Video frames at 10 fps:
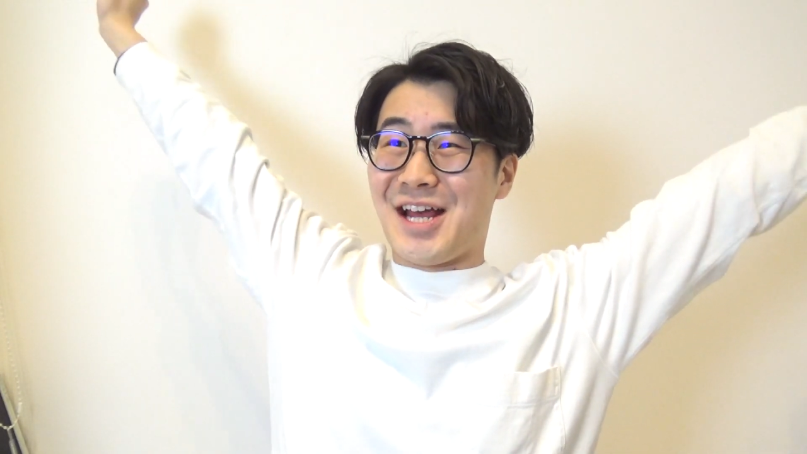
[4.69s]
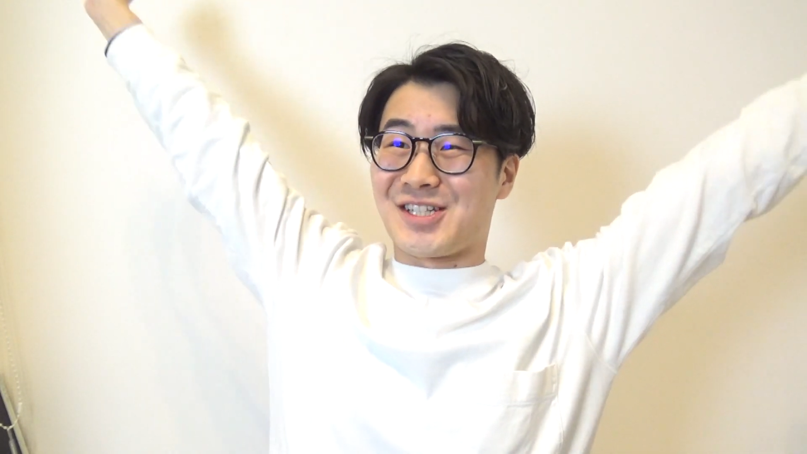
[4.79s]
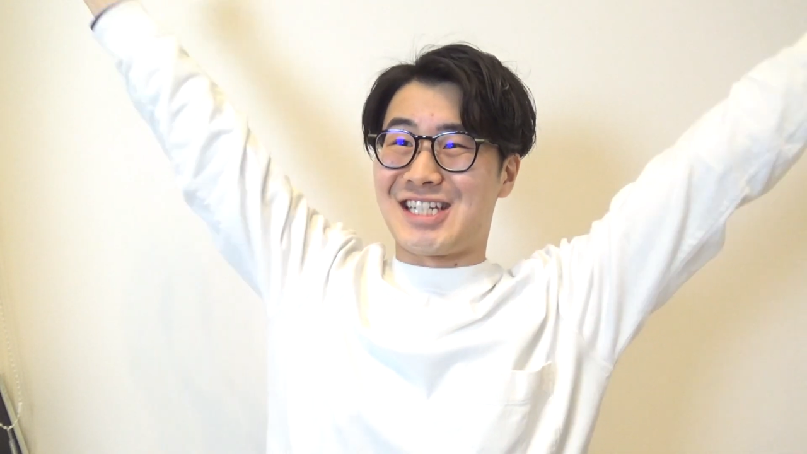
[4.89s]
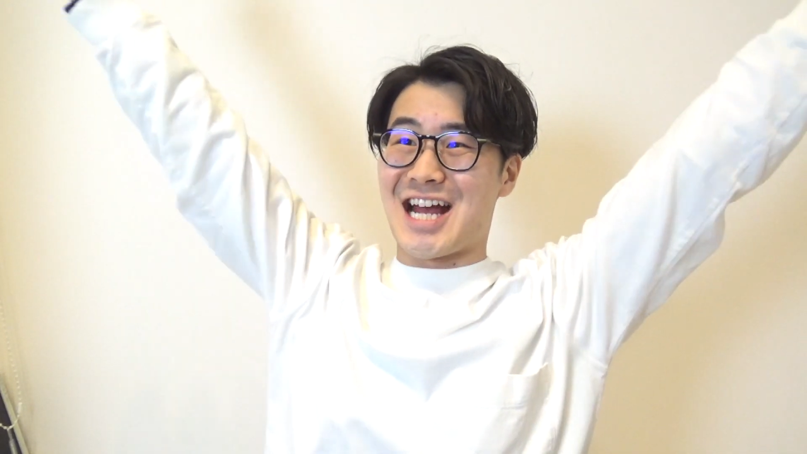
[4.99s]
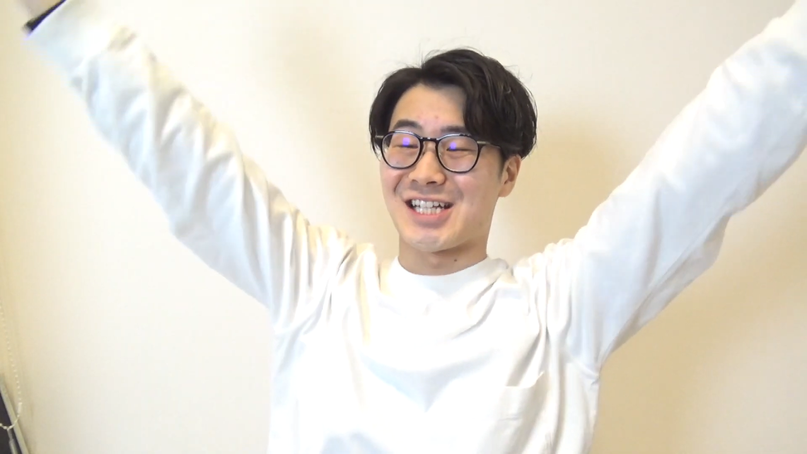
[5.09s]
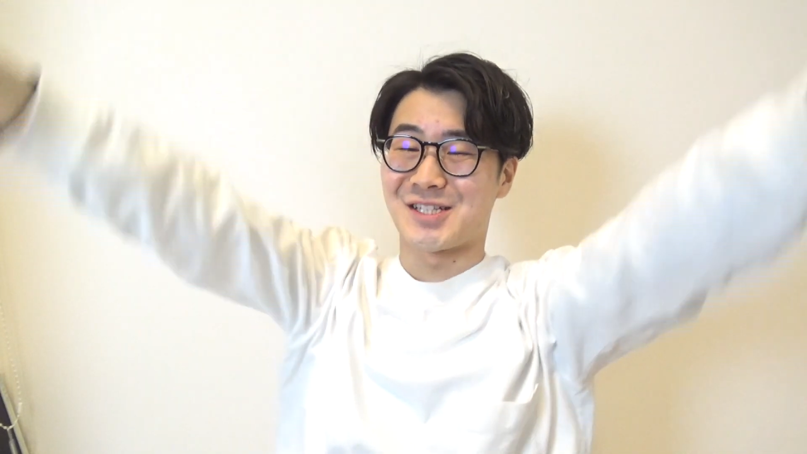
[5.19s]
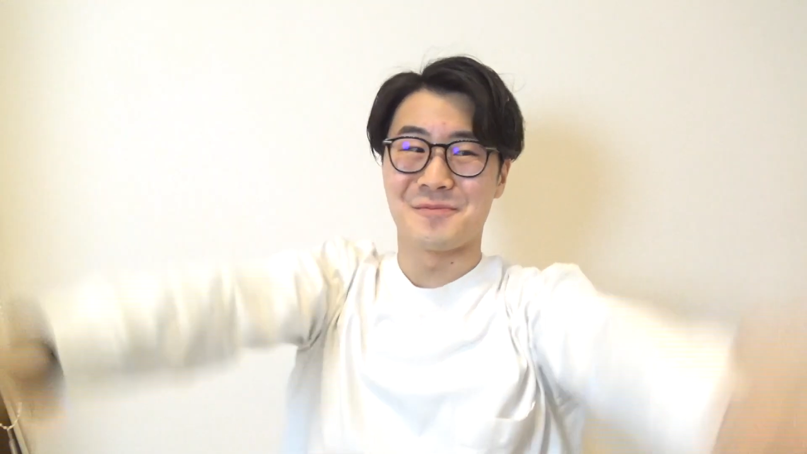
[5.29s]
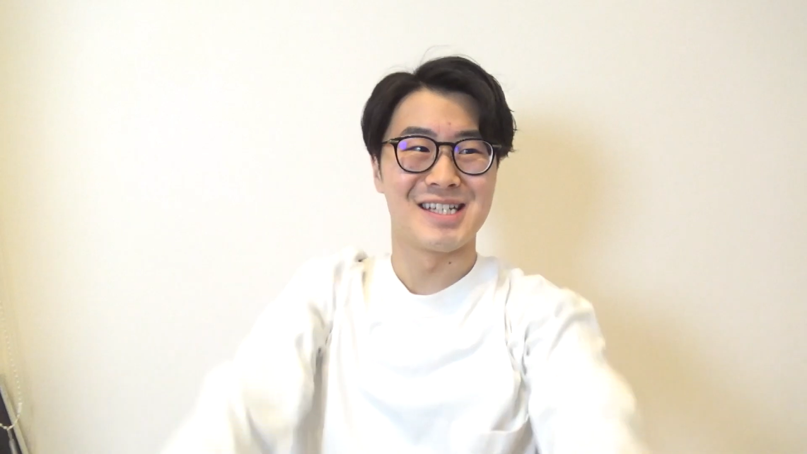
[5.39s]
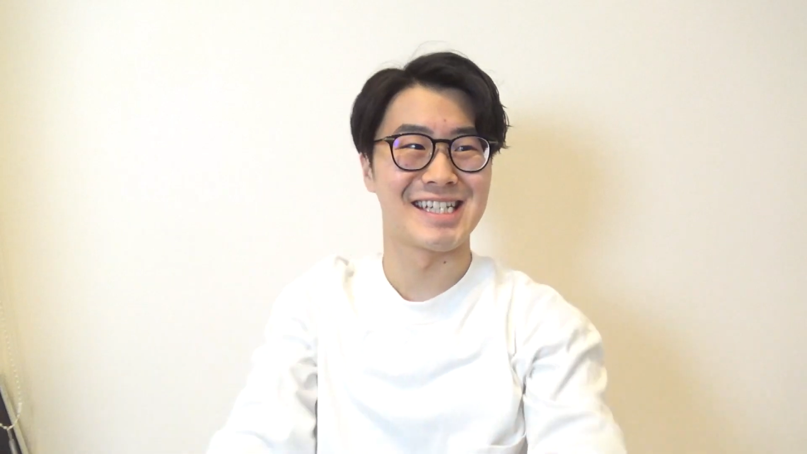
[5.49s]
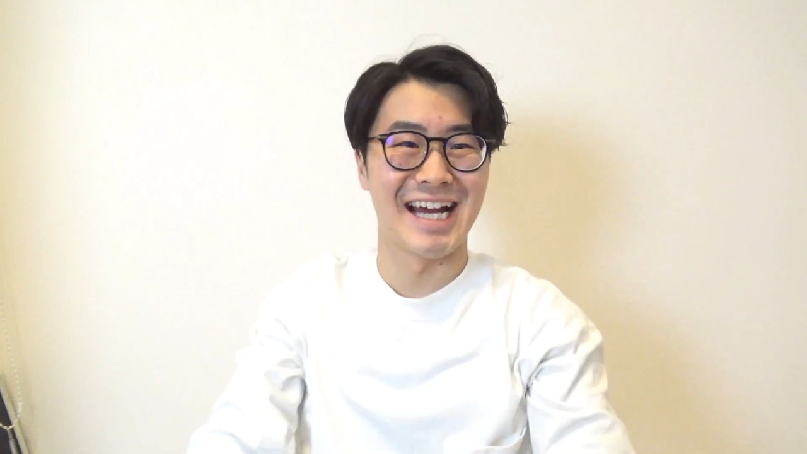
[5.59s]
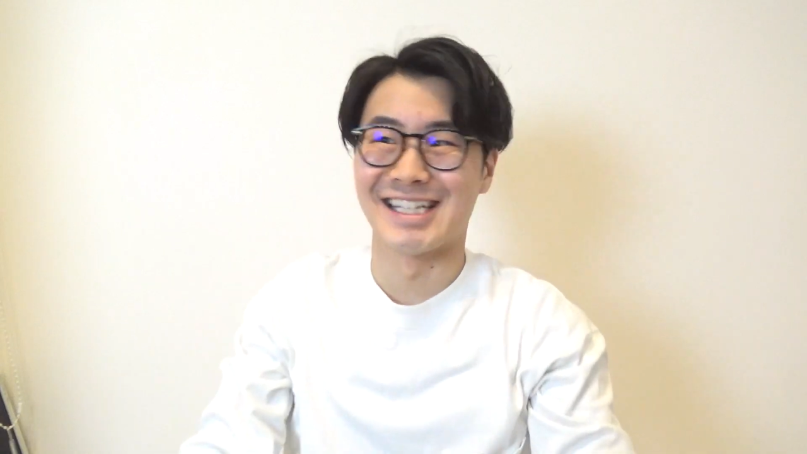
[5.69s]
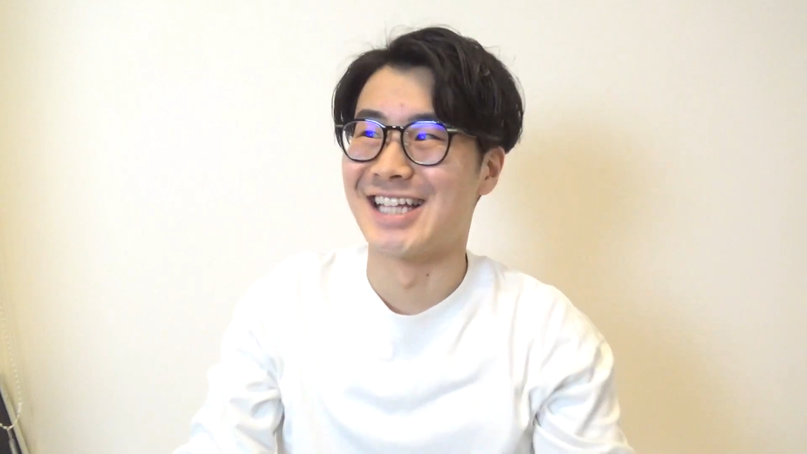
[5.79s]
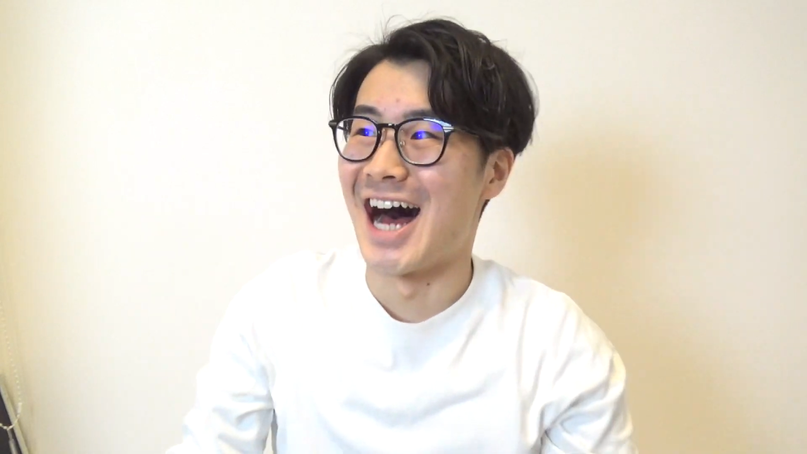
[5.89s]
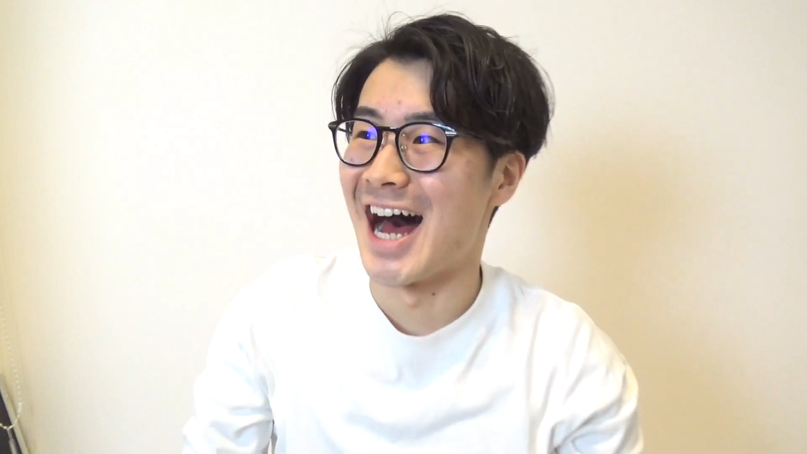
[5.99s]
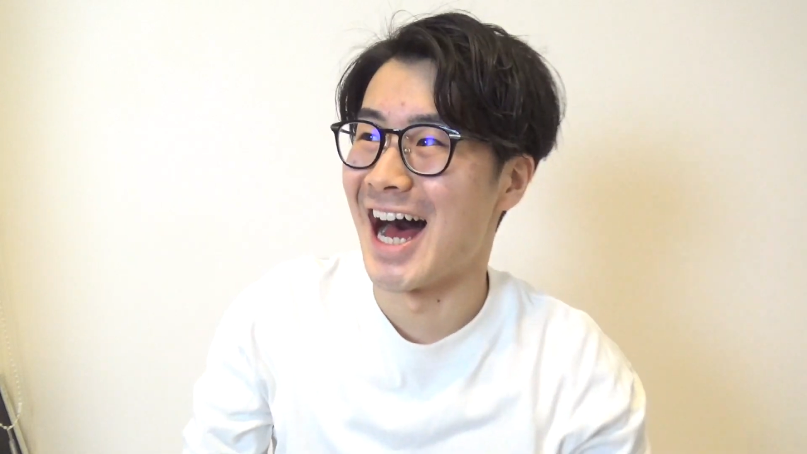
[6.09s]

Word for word: よし休み時間だ